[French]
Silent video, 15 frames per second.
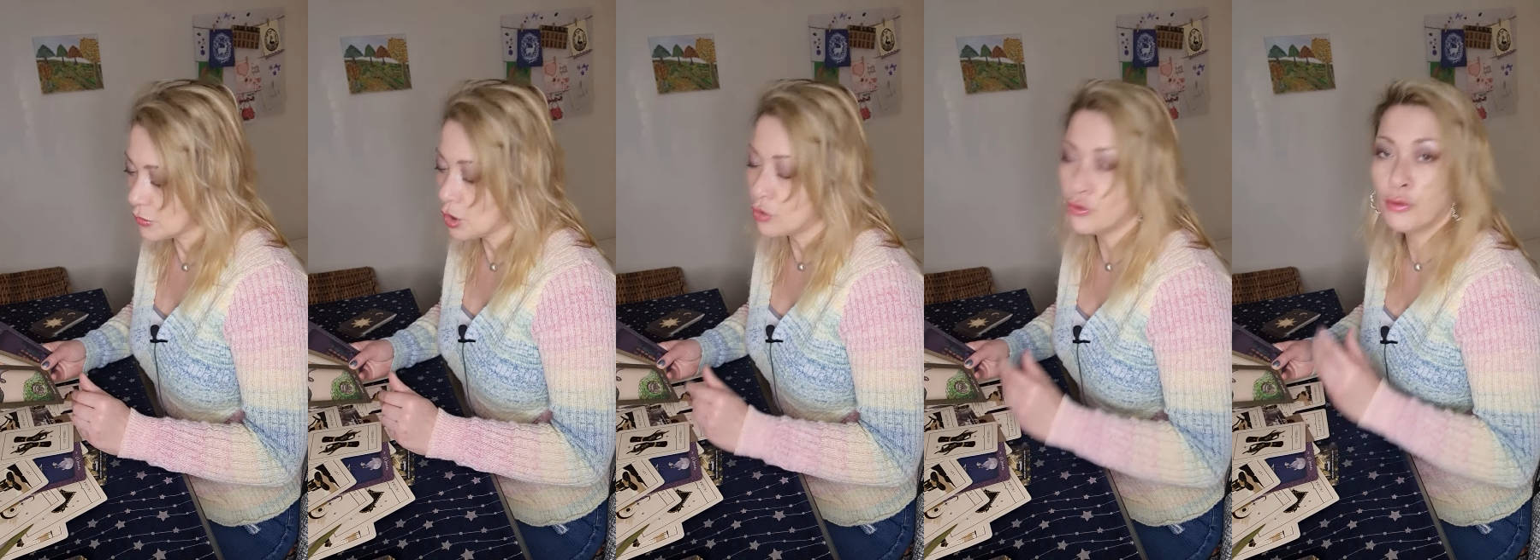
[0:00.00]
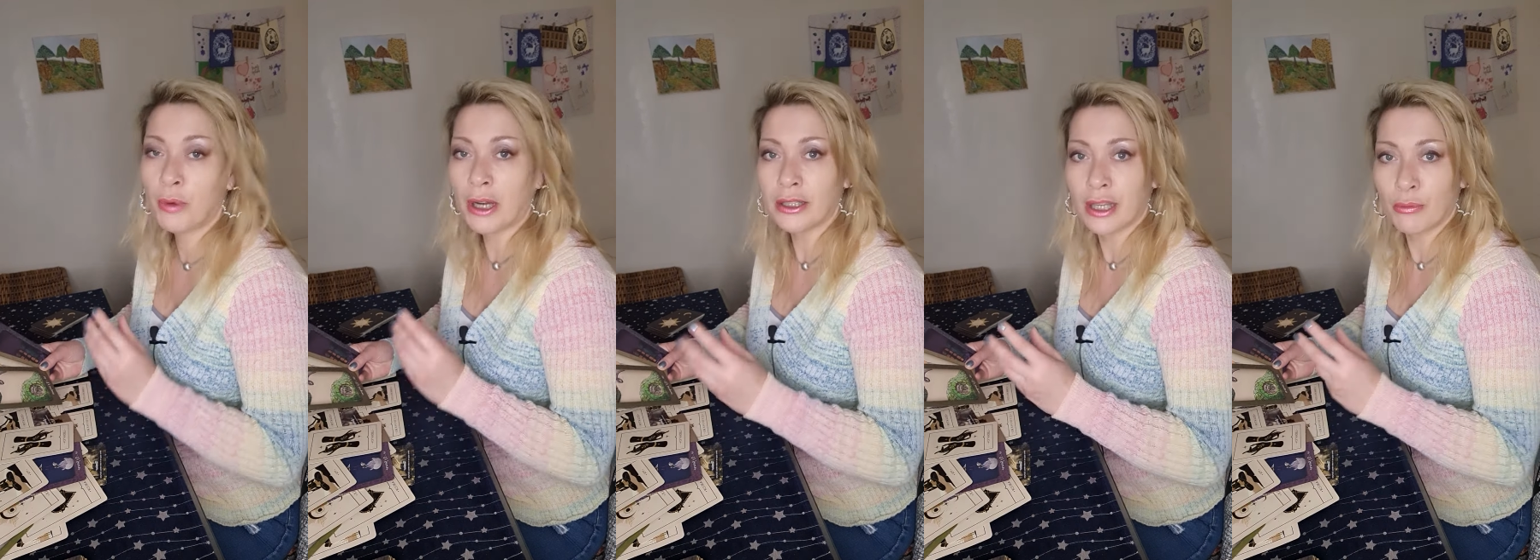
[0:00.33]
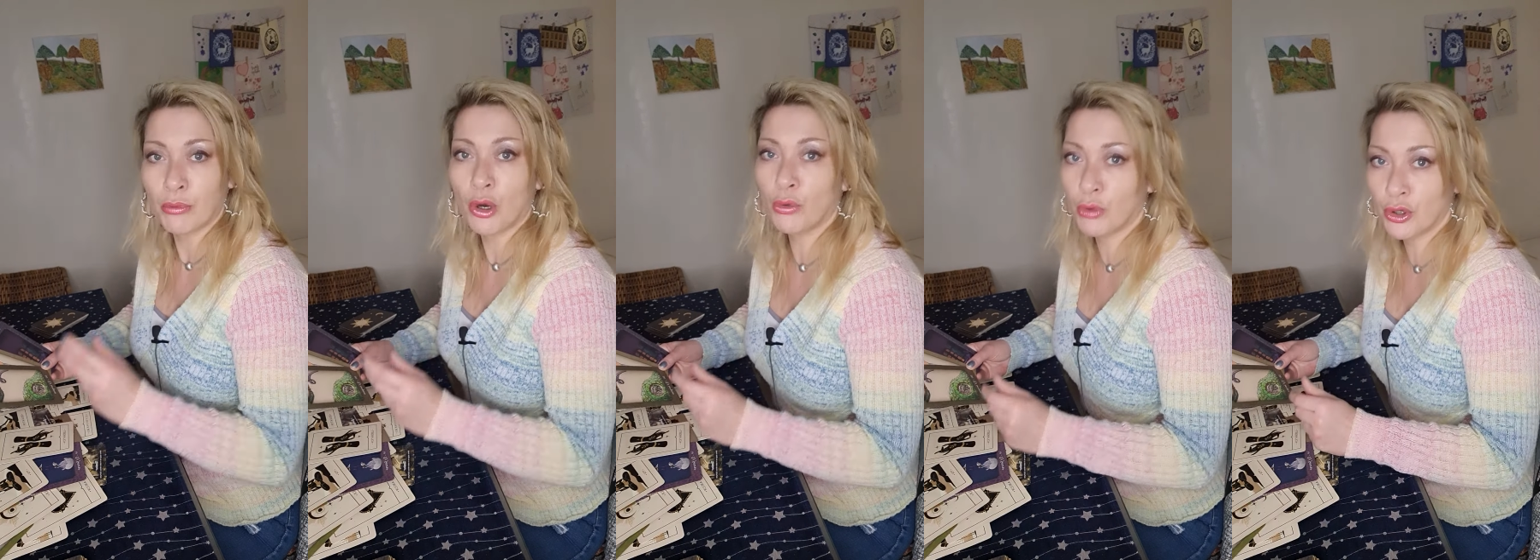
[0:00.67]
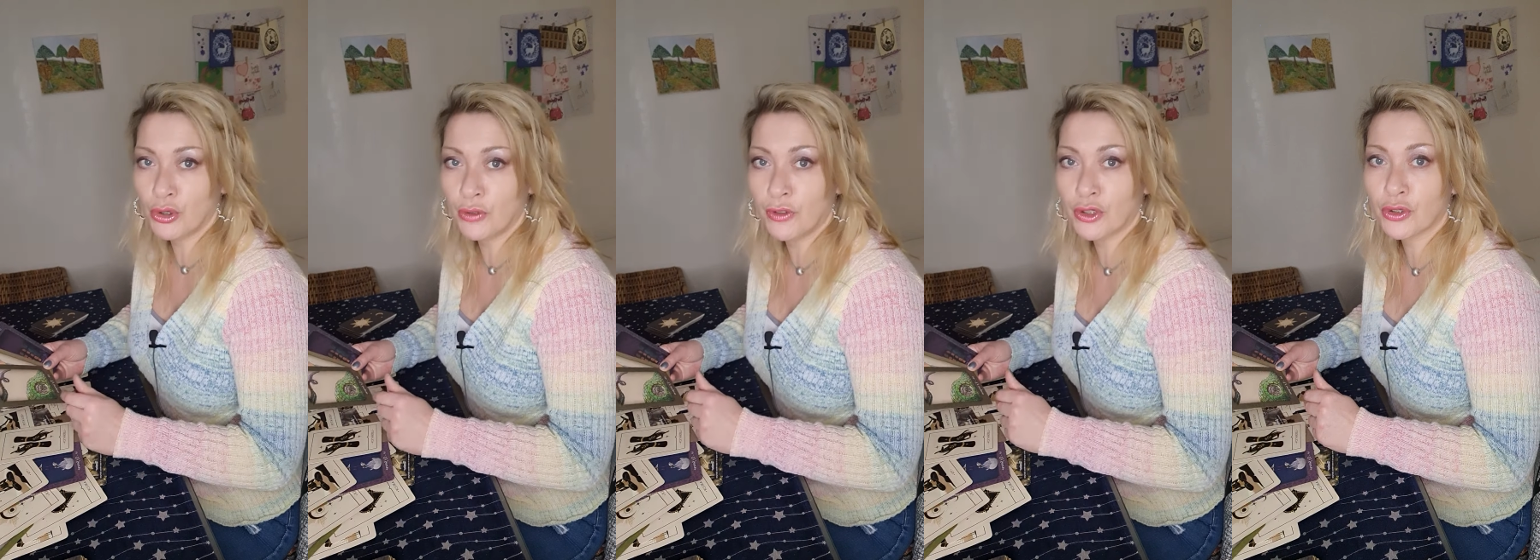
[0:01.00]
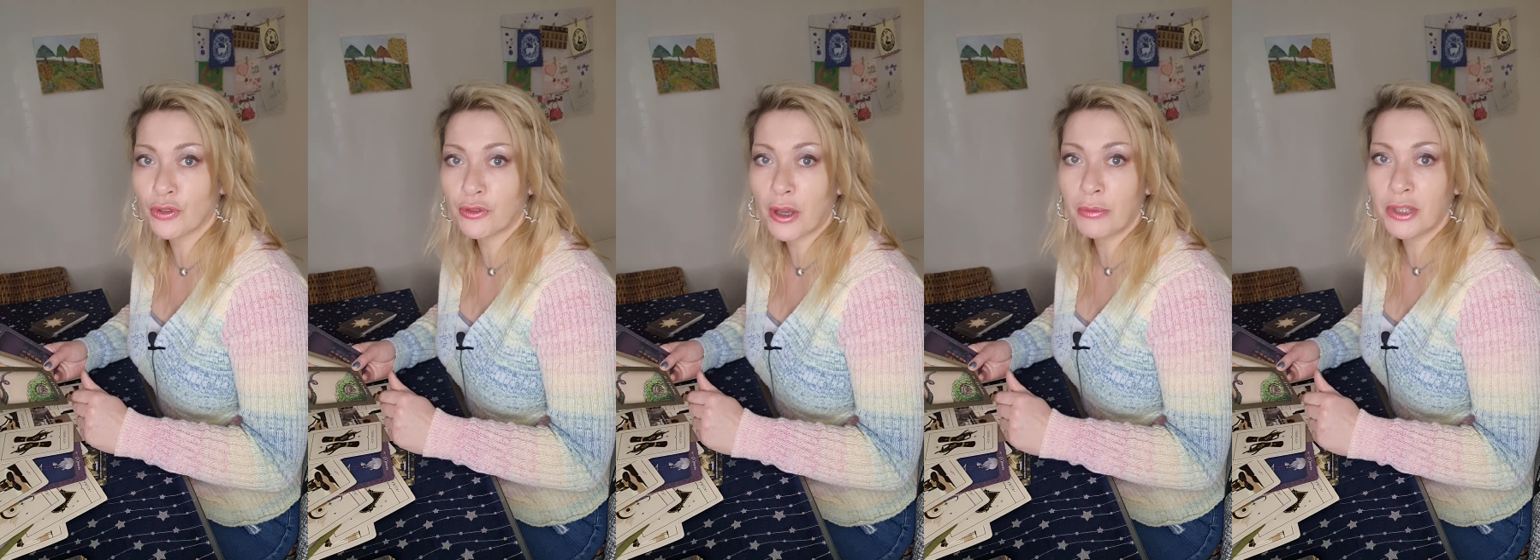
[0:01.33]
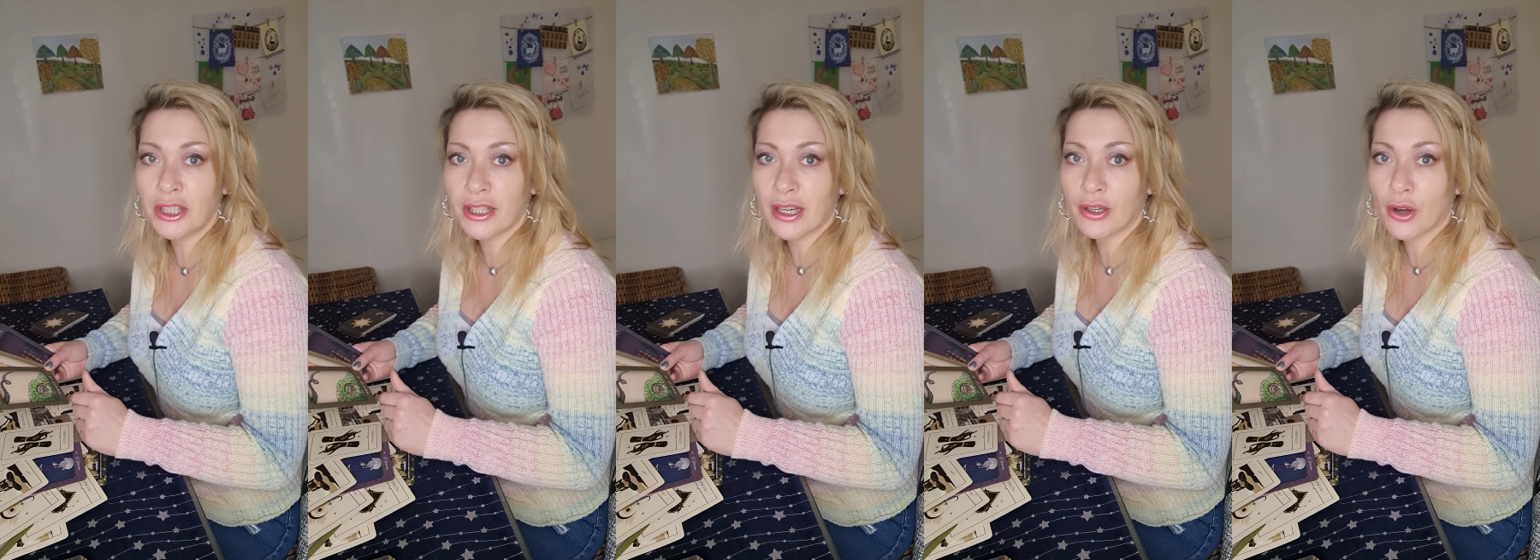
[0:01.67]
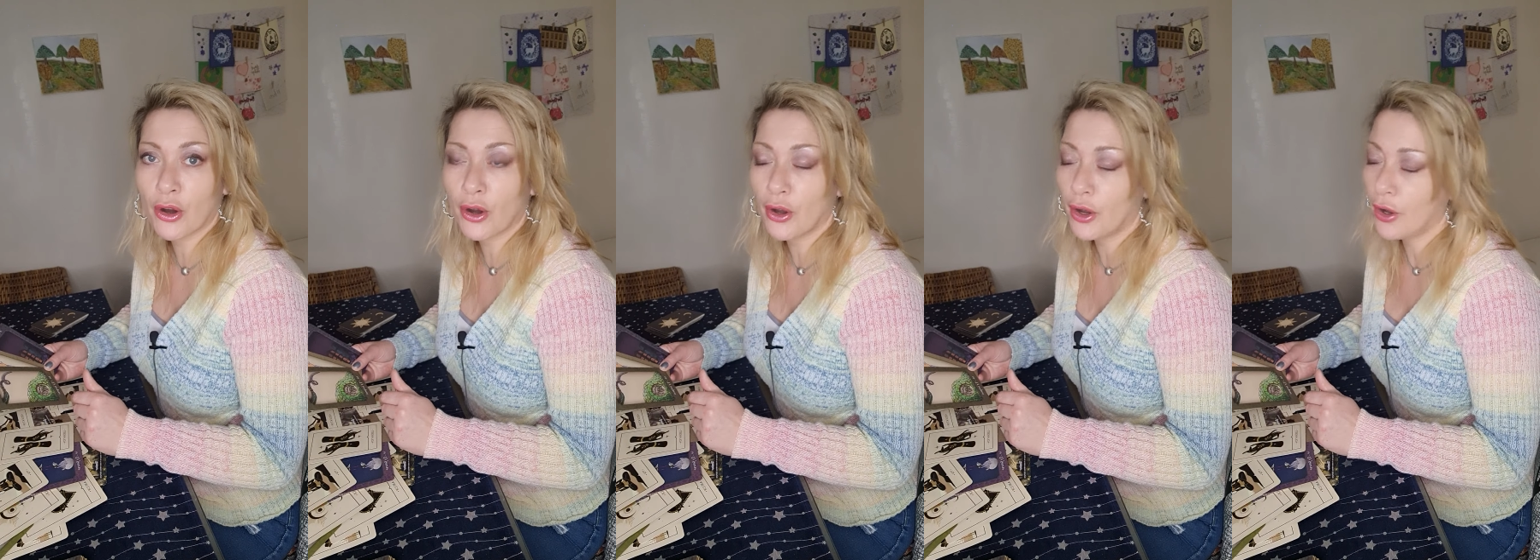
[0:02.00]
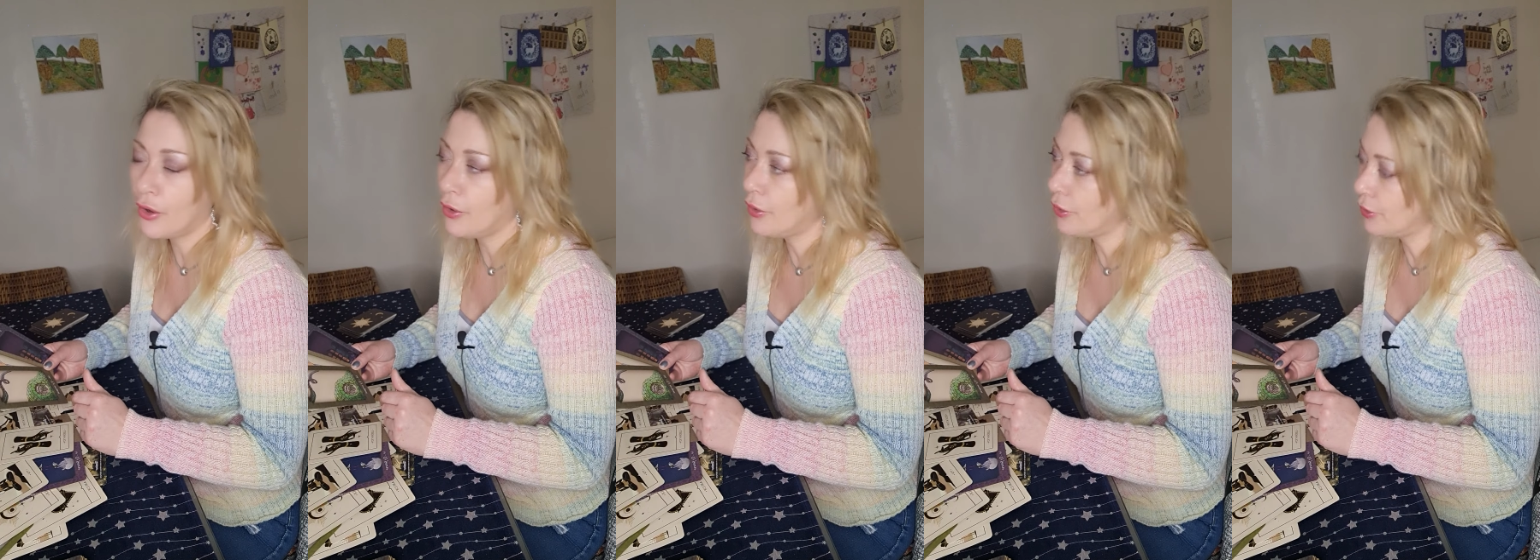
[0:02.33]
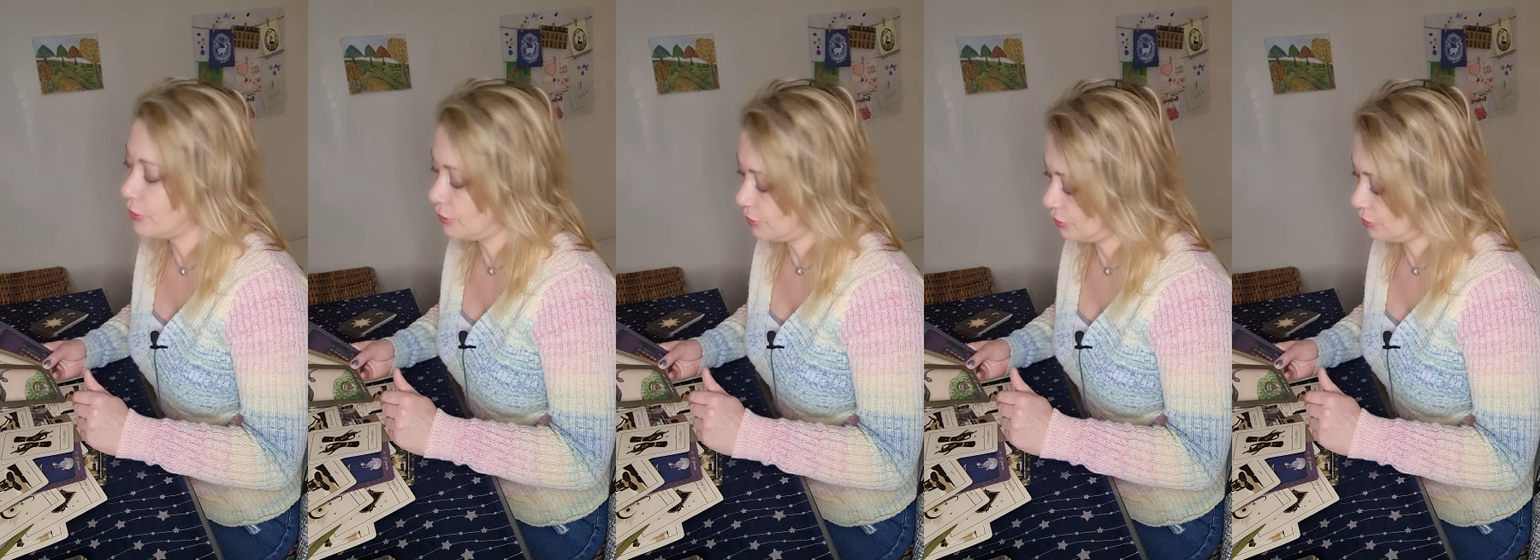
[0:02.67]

on vous parle d'un membre de votre famille, d'accord euh,